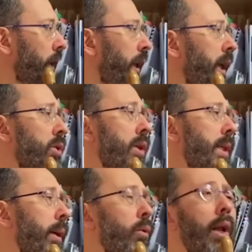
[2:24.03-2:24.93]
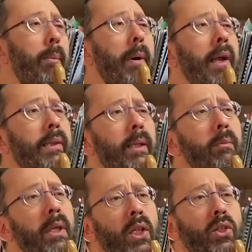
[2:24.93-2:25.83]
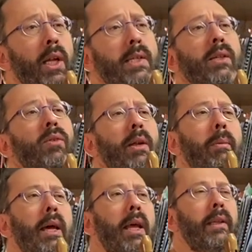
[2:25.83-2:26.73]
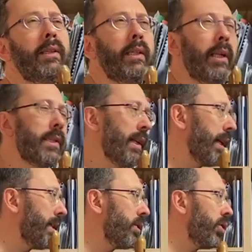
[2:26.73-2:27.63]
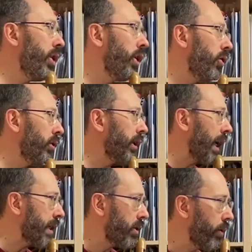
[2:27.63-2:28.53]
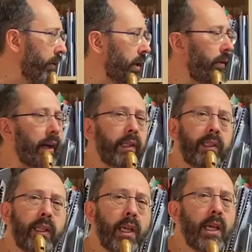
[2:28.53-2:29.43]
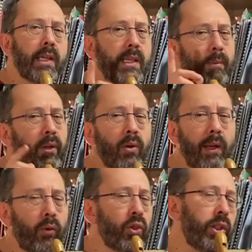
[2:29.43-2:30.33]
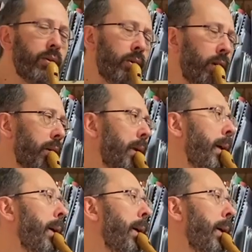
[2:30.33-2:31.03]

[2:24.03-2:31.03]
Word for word: Adesso eseguo la parte B, cioè la seconda parte, la, la sezione di contrasto, vado avanti sempre con la voce 1.